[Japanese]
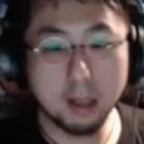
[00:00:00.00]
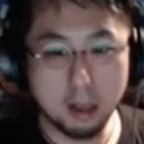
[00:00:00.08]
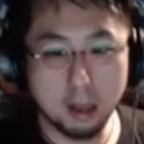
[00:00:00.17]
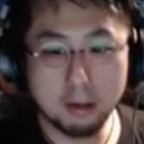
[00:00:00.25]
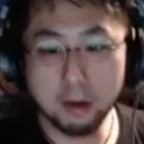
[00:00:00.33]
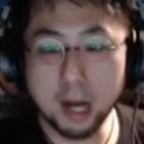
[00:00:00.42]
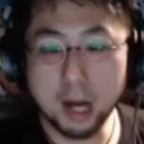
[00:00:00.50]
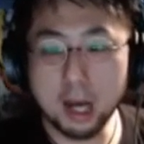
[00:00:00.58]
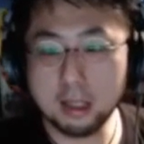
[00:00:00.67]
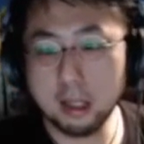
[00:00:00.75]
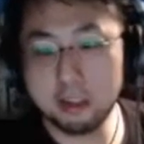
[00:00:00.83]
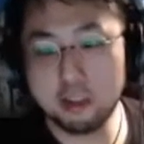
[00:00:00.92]
それが発
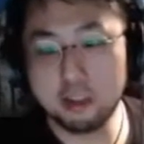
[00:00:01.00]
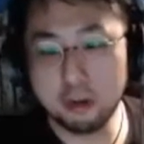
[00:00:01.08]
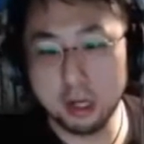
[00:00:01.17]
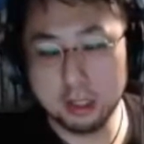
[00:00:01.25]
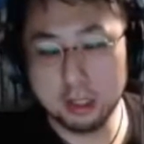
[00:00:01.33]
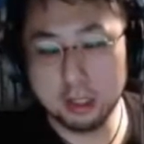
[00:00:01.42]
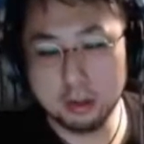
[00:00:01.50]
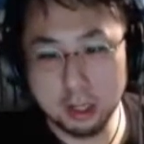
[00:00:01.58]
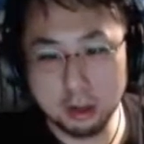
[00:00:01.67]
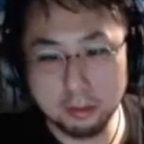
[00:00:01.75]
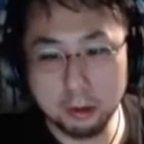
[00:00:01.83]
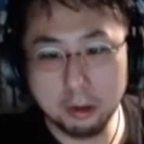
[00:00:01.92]
達障害って言われてる
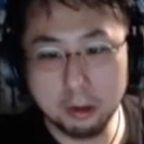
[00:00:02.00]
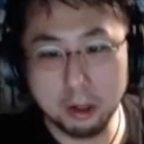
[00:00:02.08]
病気なの。